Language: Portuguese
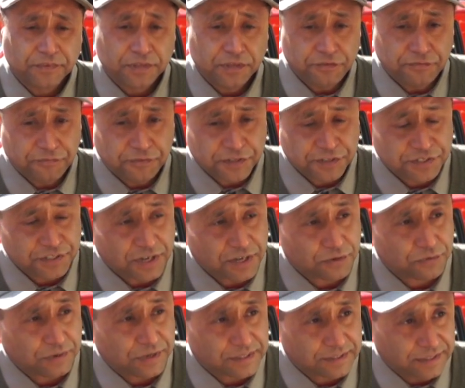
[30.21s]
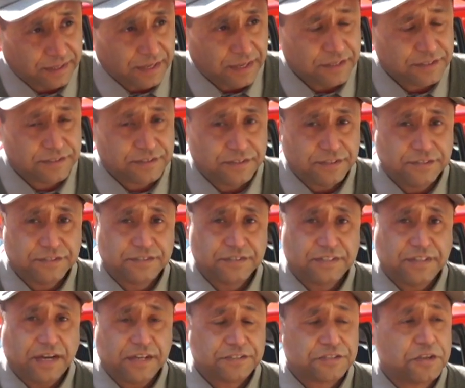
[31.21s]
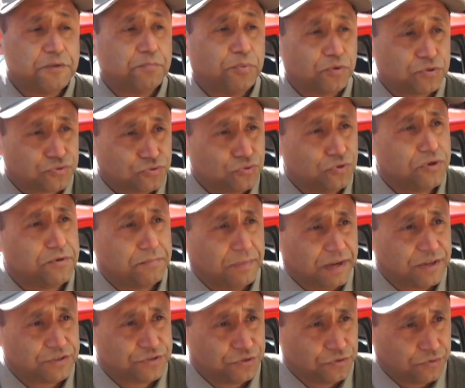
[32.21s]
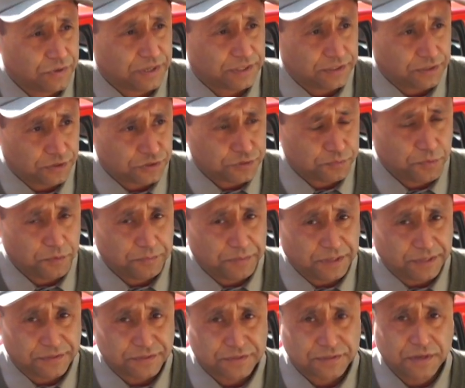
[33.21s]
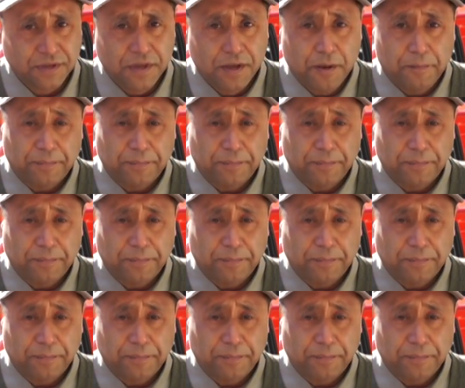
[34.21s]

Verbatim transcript: e fechar quartéis em cidades que possuem mais de um quartel de bombeiros.